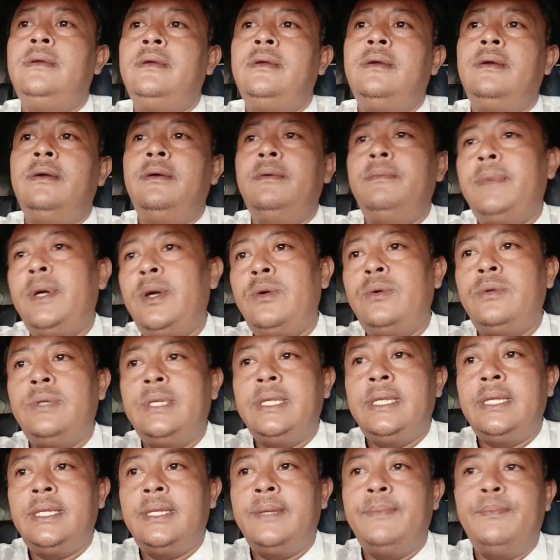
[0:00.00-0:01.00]
mau
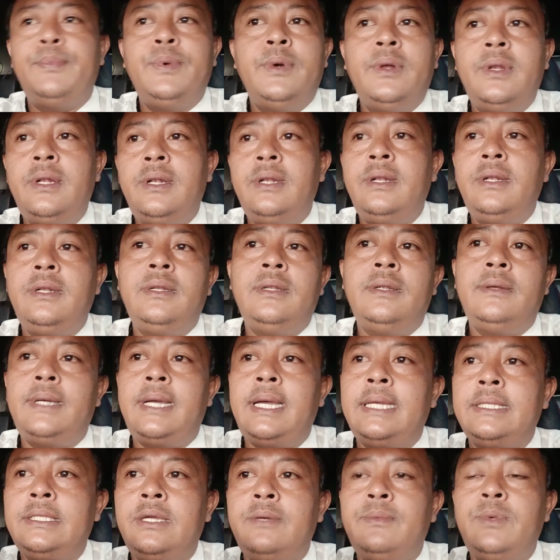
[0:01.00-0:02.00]
didempul
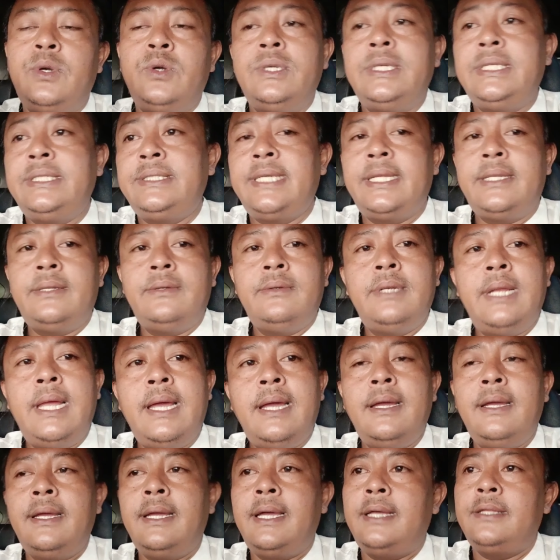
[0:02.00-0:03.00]
atau mau dicat ulang
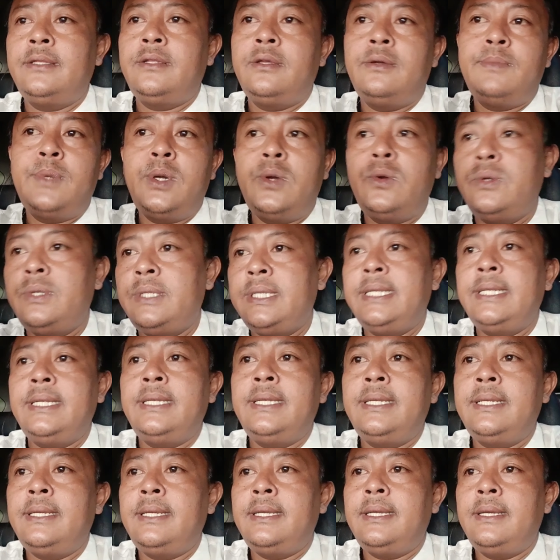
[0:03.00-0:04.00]
atau mau
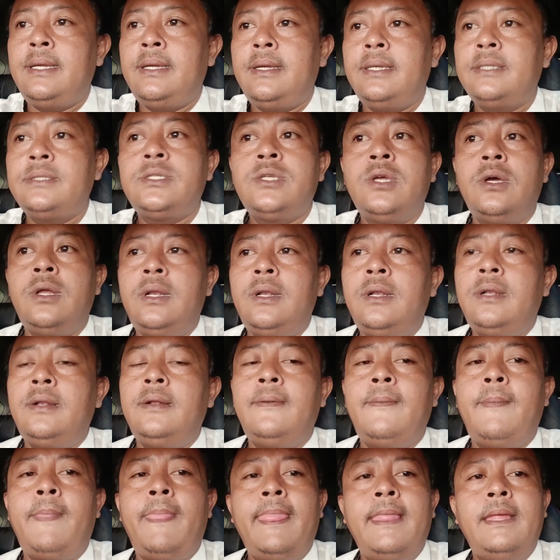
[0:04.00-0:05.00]
di sol
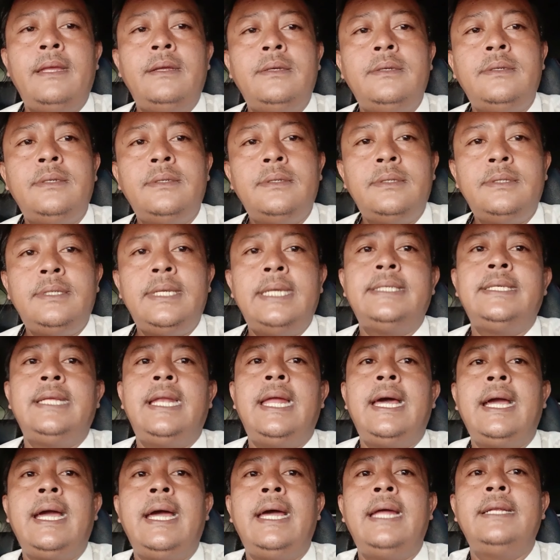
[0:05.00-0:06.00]
ya
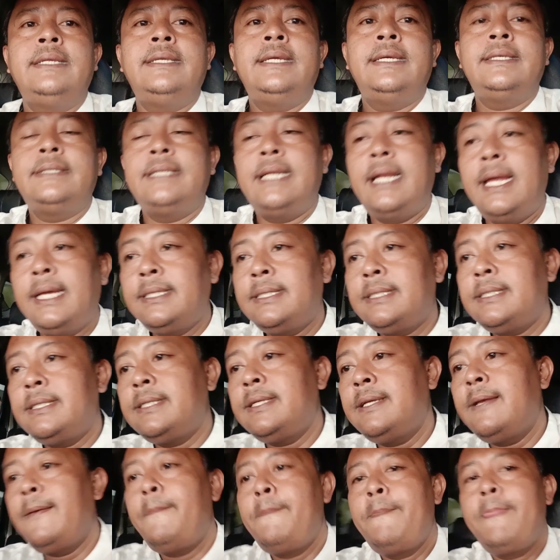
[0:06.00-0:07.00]
silahkan yang jelas
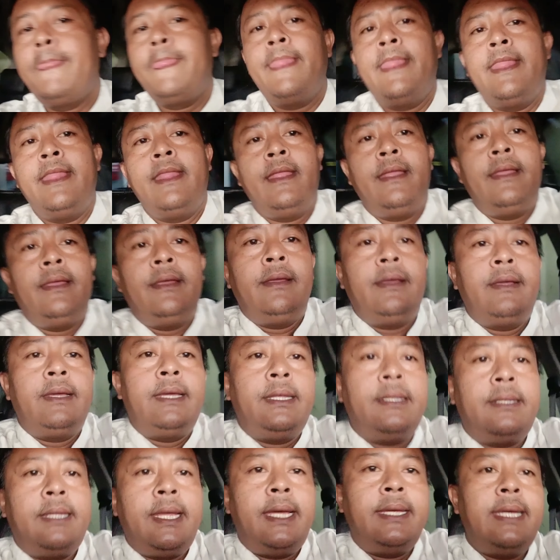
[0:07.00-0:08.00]

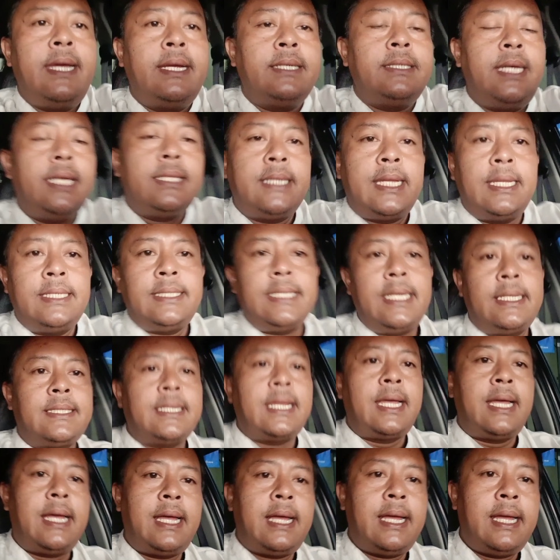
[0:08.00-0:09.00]
kita yang
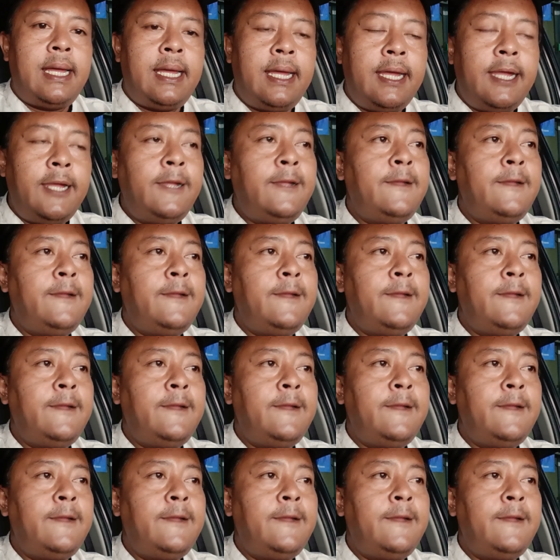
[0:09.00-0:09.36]
nyata-nyata